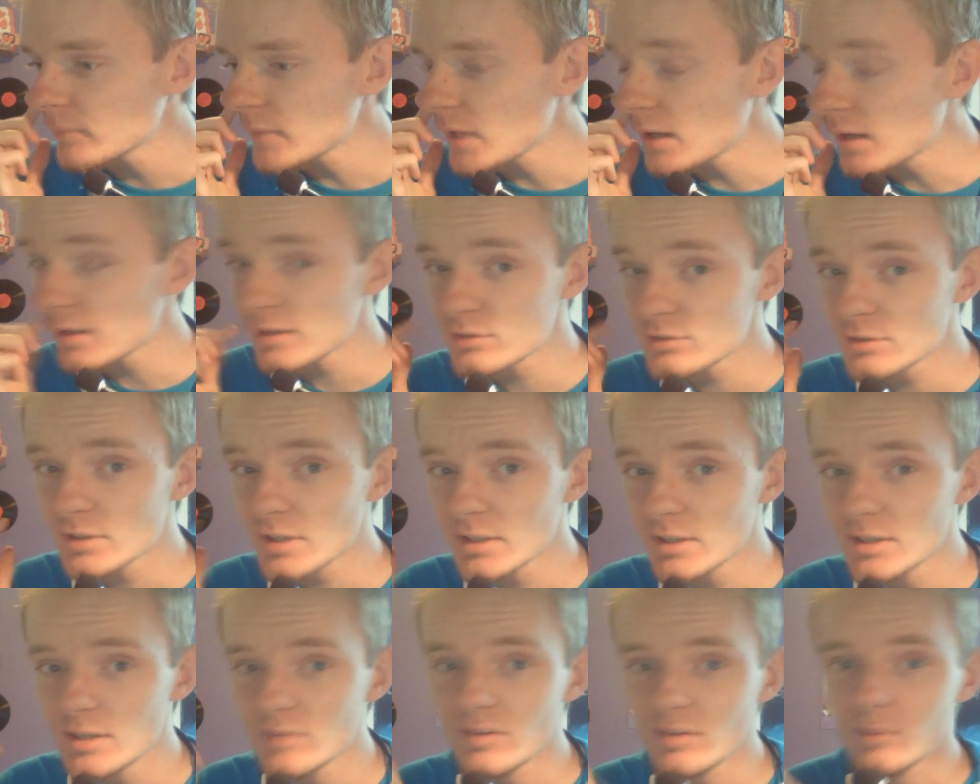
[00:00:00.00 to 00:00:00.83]
A
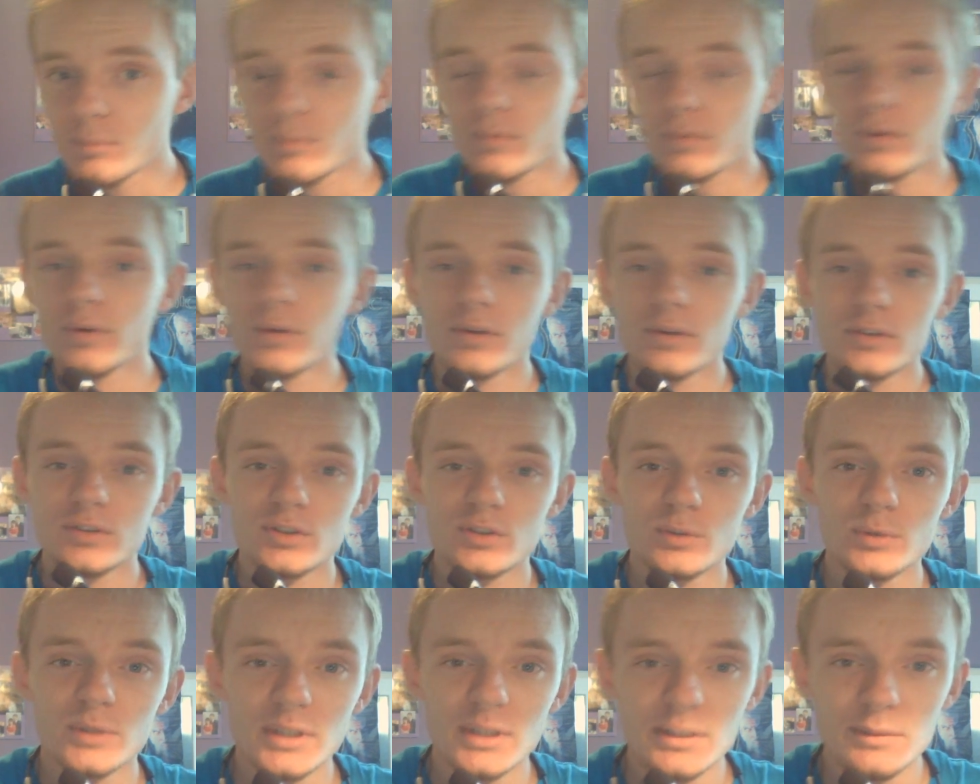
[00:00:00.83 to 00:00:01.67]
reszta nie wiem, e,
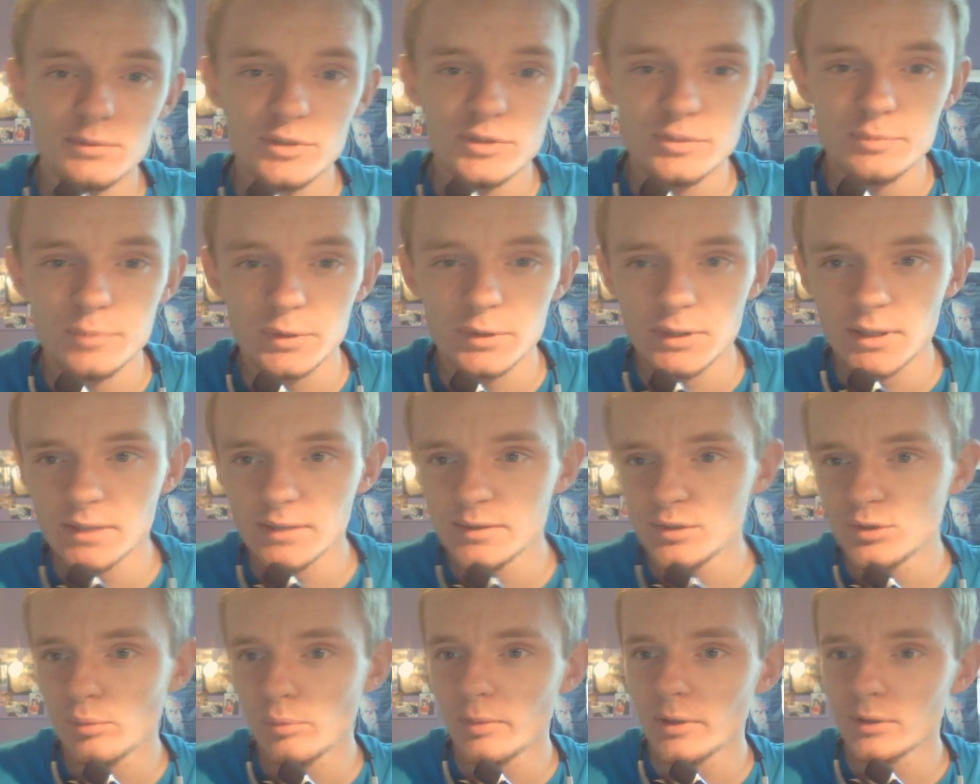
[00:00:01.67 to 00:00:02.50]
czy uda nam się spotkać
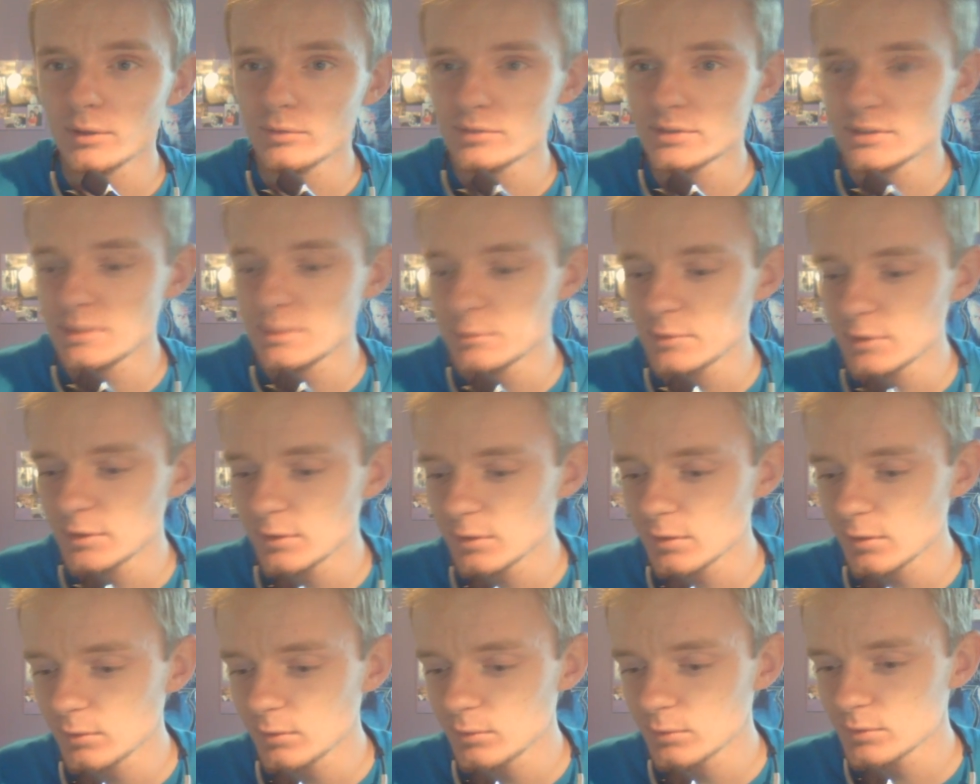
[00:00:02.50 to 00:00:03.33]
tych chłopaków z
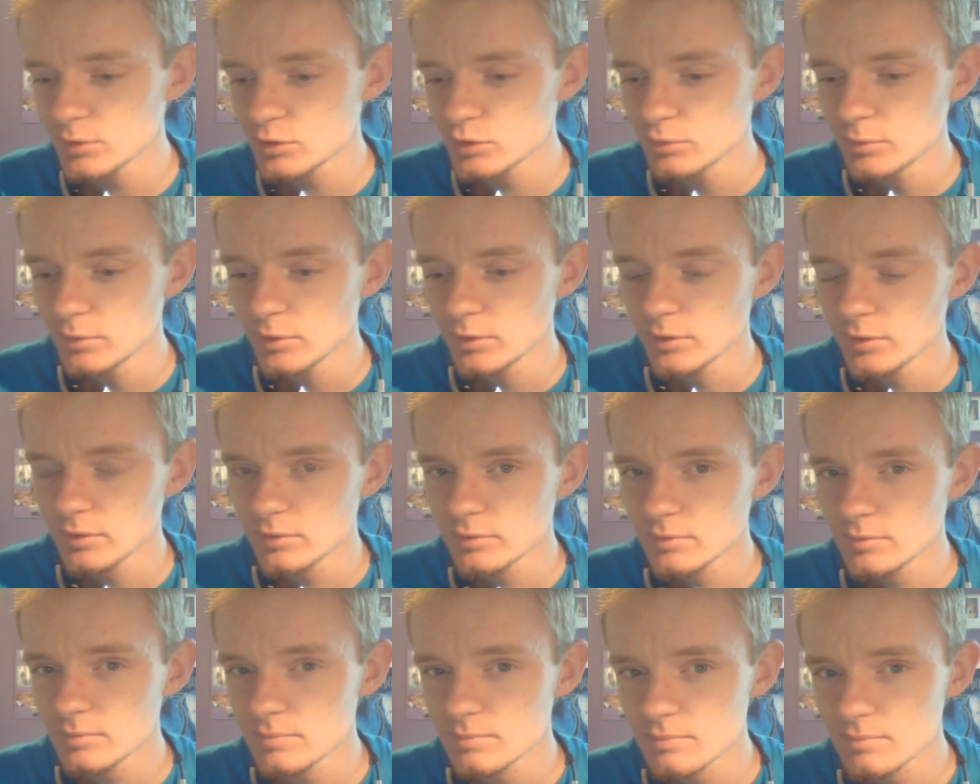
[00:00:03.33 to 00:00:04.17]
tamtego roku,
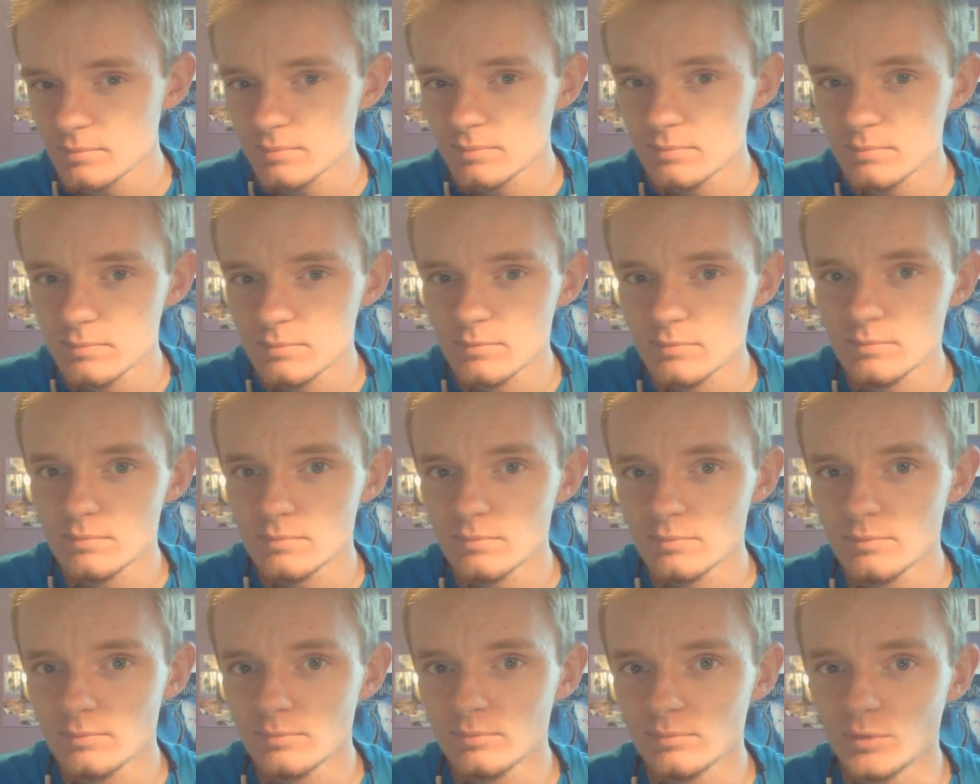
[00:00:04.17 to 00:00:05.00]
cośmy...
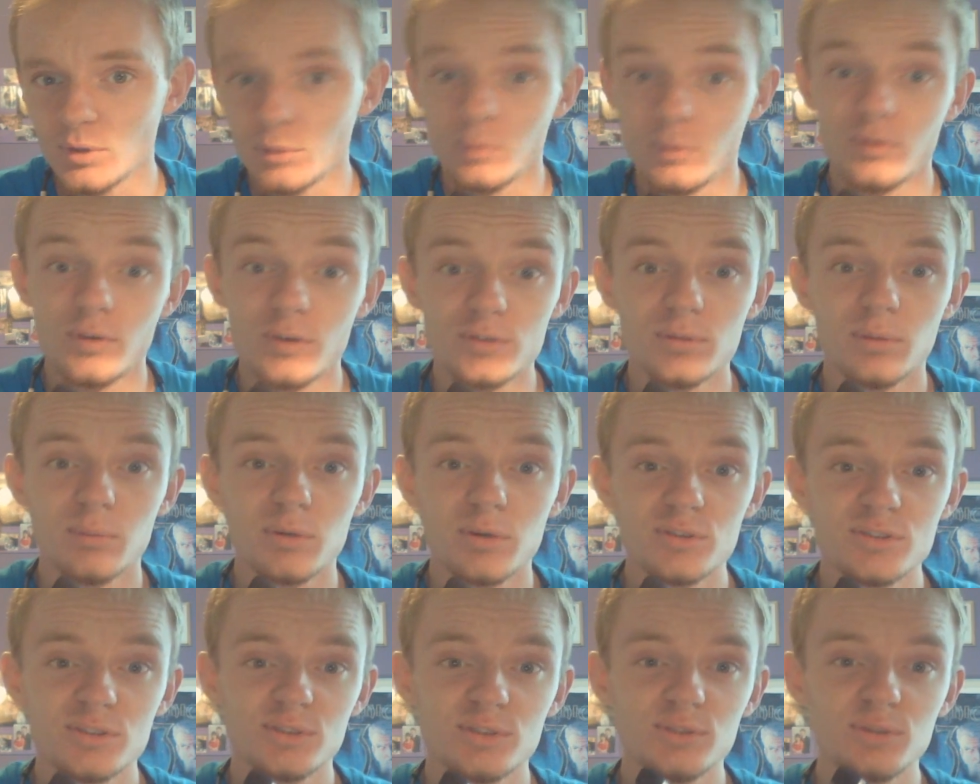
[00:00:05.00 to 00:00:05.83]
No bo w końcu
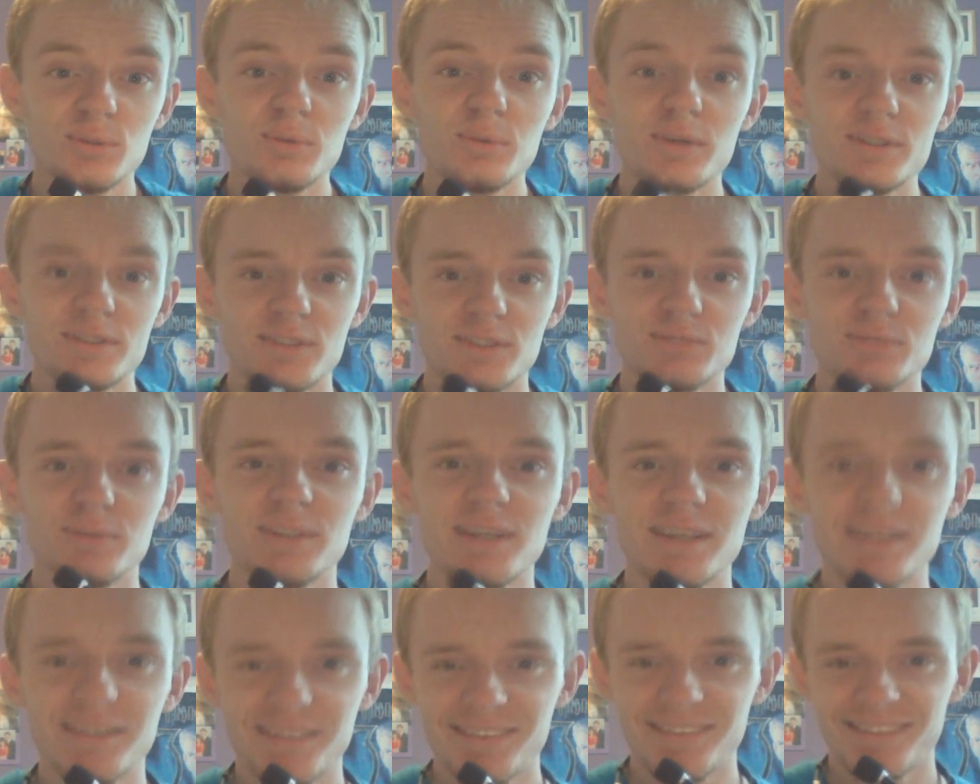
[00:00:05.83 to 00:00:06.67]
obrońcy tytułu jesteśmy,
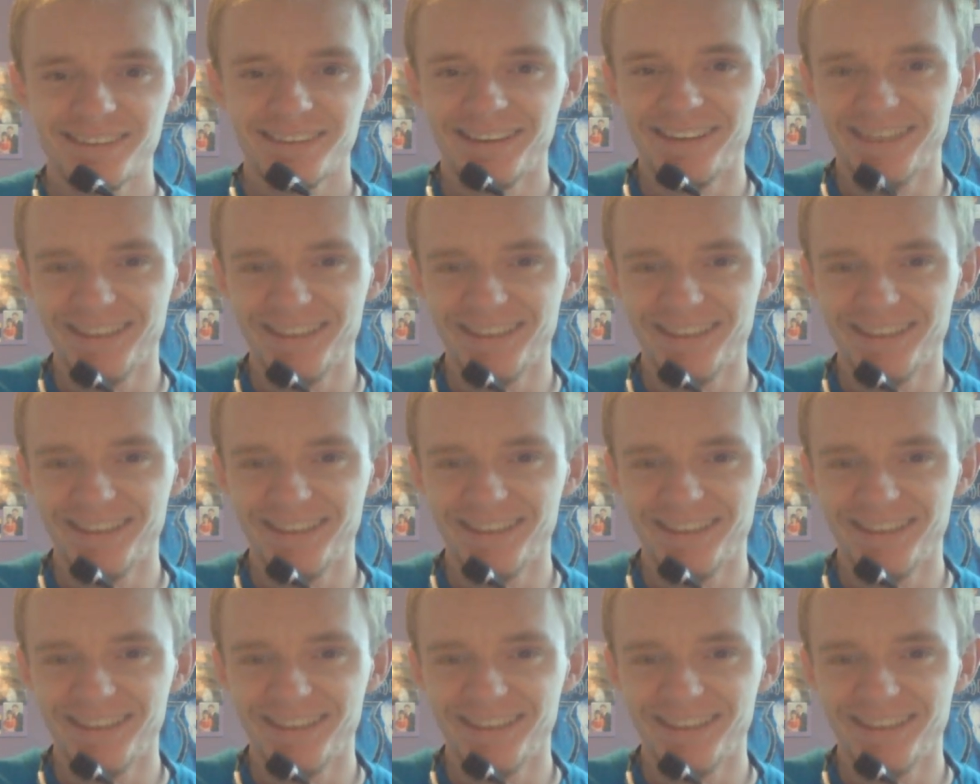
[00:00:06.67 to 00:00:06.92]
tak?